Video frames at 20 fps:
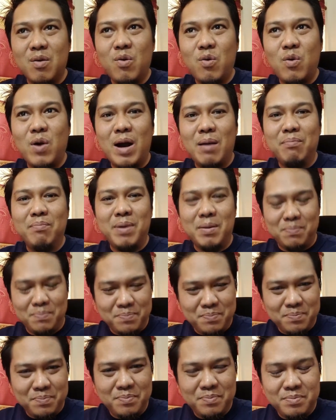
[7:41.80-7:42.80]
ความแบบ
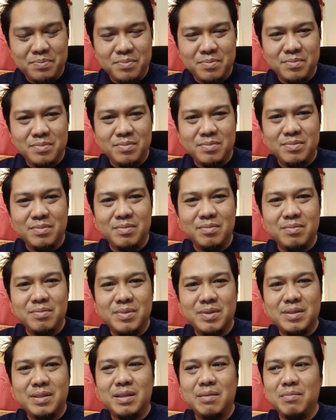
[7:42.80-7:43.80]

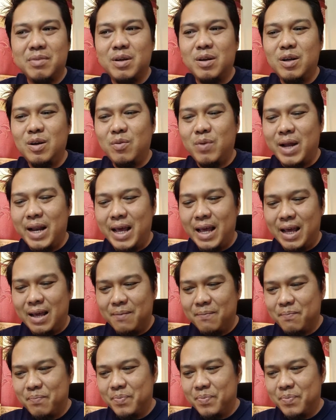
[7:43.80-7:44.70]
เขาเรียกว่าอะไรอะ